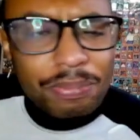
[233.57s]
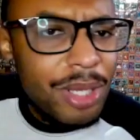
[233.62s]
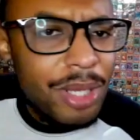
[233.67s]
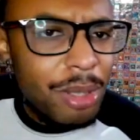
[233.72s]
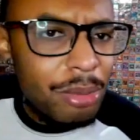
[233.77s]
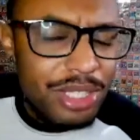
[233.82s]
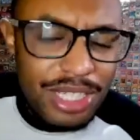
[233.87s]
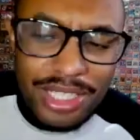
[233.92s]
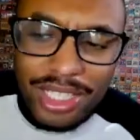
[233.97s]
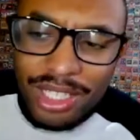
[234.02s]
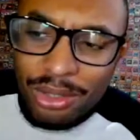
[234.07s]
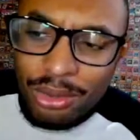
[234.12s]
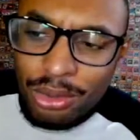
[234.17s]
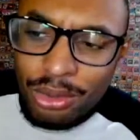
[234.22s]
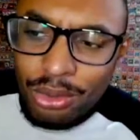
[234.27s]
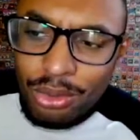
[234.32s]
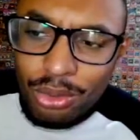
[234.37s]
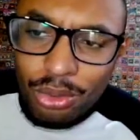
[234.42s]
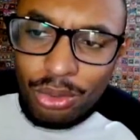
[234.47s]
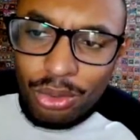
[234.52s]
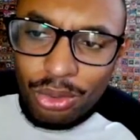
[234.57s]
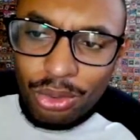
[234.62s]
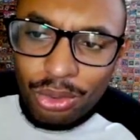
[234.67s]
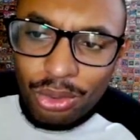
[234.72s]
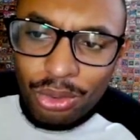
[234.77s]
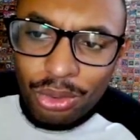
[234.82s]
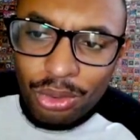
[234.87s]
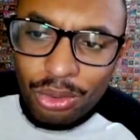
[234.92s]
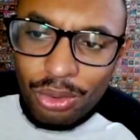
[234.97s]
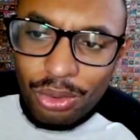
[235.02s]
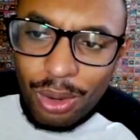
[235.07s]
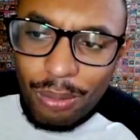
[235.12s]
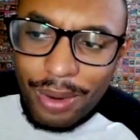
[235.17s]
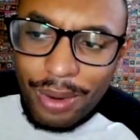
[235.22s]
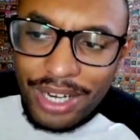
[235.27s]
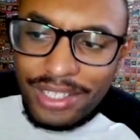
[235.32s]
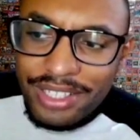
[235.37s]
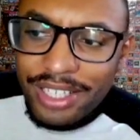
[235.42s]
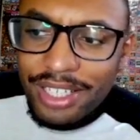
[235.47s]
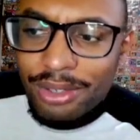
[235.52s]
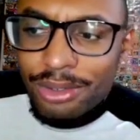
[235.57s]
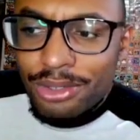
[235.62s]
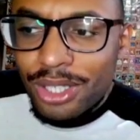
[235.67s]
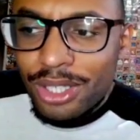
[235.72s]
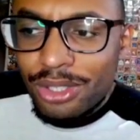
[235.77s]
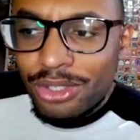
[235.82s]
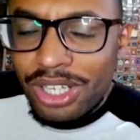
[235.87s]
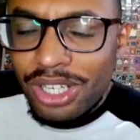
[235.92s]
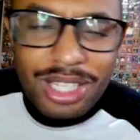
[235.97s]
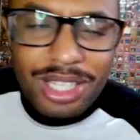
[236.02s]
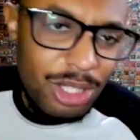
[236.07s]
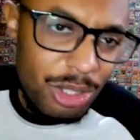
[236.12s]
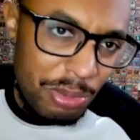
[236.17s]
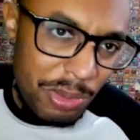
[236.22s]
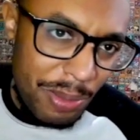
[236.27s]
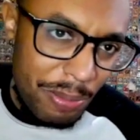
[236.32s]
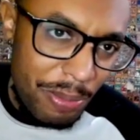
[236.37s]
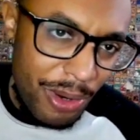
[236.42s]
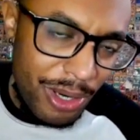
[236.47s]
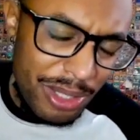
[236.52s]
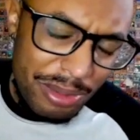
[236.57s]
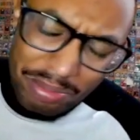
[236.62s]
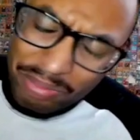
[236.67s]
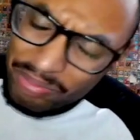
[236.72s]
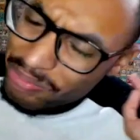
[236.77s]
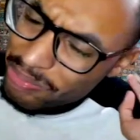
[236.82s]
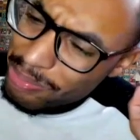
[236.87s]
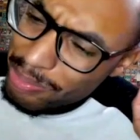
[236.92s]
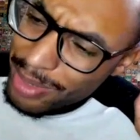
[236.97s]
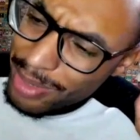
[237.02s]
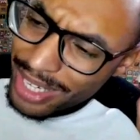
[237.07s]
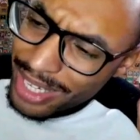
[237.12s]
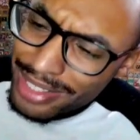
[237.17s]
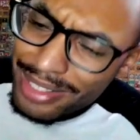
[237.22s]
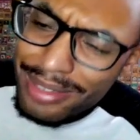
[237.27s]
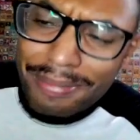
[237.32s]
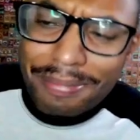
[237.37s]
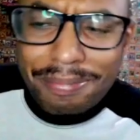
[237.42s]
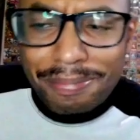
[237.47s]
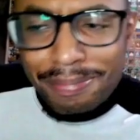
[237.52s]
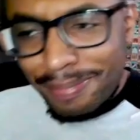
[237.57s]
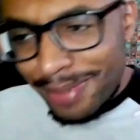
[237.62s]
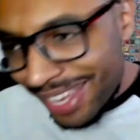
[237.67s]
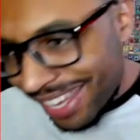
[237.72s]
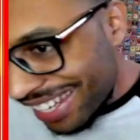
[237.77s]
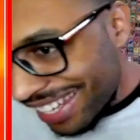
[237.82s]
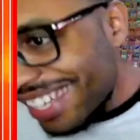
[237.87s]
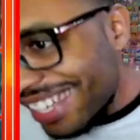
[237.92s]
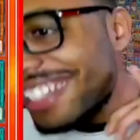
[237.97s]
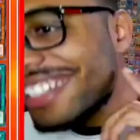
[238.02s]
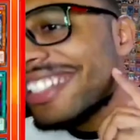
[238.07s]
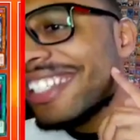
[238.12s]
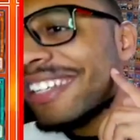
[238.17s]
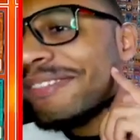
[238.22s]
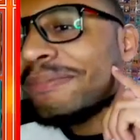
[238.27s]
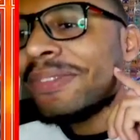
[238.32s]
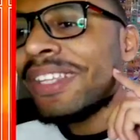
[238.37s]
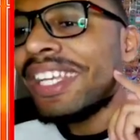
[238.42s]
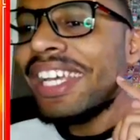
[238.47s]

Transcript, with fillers: mesmo trazendo o, o Albar, você ainda consegue utilizar o Super Poly. Beleza? Beleza.